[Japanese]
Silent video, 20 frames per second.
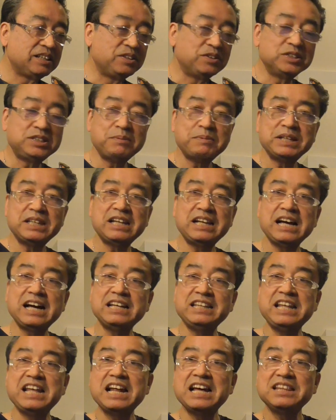どうせまたなん
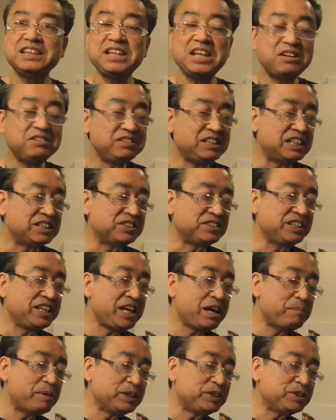か狙ってるんでしょう
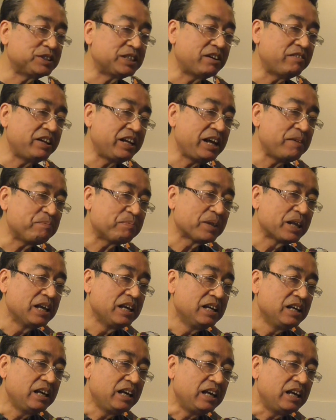ね山下さんはね、
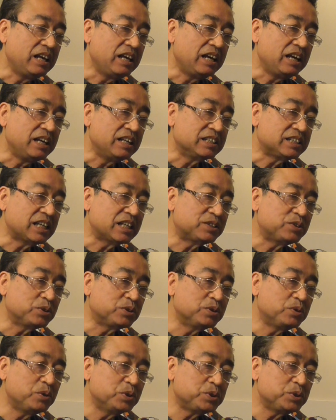えー、早
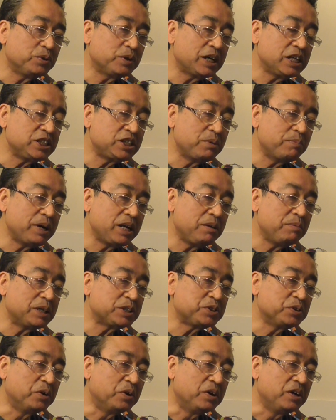速ご紹介してまいりま
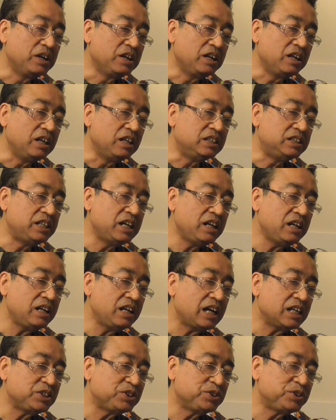しょう、えー、全
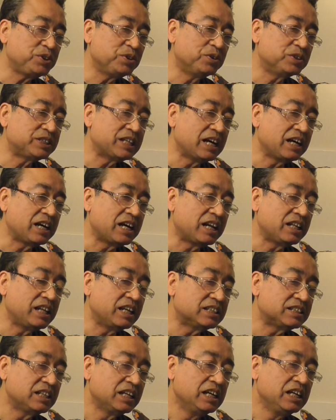裸首相さんから
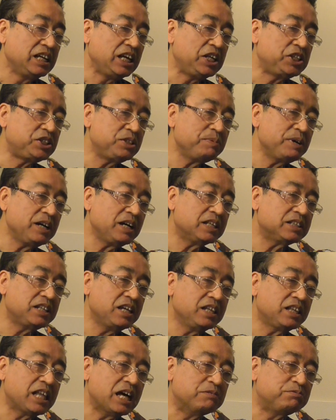です1番が
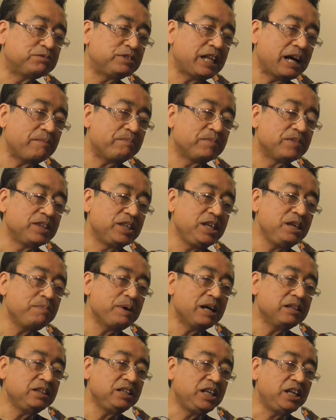センター福田2
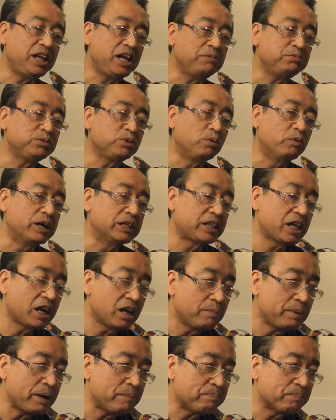番にレフト渡
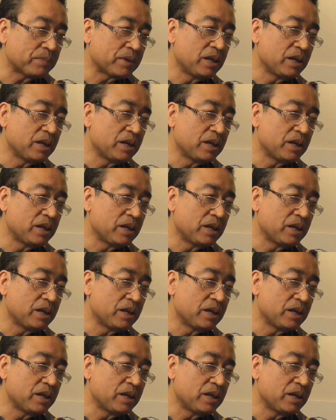辺